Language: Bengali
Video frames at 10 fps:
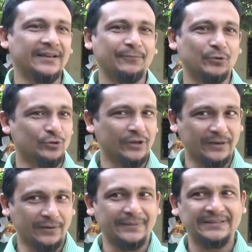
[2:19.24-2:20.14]
এখানে ফজরের
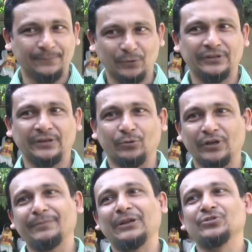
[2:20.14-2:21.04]
নামাজের পর থেকে
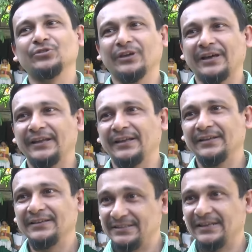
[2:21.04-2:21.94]
অনেক মানুষ কিন্তু এখানে
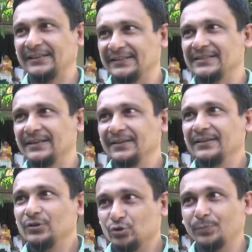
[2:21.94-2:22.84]
কৃষিক্ষেত আছে
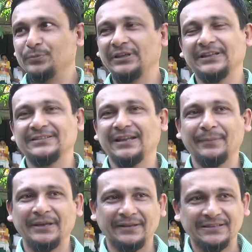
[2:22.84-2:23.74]
সবজি ক্ষেত আছে
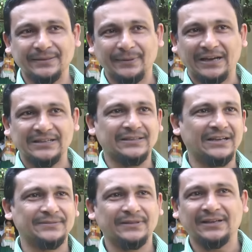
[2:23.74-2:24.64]
নামে রাস্তায়
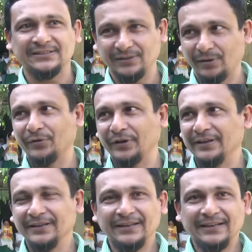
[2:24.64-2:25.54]
আসে আসা যাওয়া করে
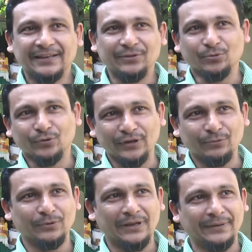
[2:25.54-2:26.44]
কিন্তু
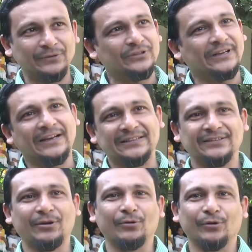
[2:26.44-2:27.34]
অনেকগুলো মানুষ এখানে আসা
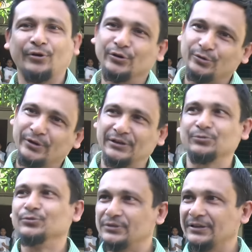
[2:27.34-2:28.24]
যাওয়া করলো হয়তো অনেকে
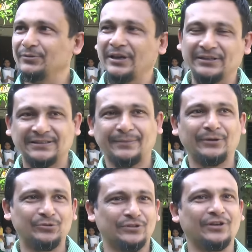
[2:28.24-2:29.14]
শুনছে কিন্তু একটা
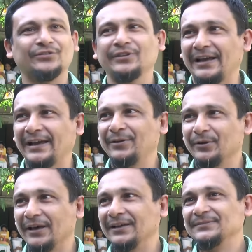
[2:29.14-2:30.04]
মানুষও সাহস করে আগাইল
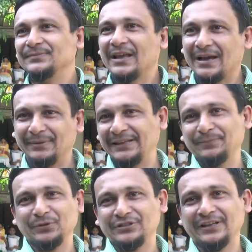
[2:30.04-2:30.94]
না আমাদের
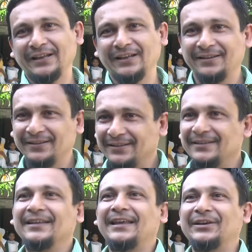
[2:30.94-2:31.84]
প্রতিষ্ঠানের
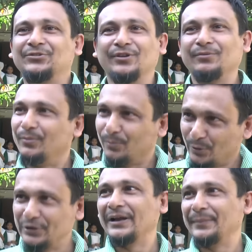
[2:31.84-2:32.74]
একজন
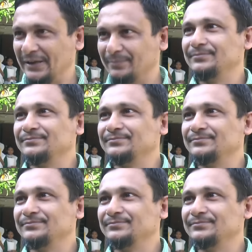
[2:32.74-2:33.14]
মহিলা ম্যাডাম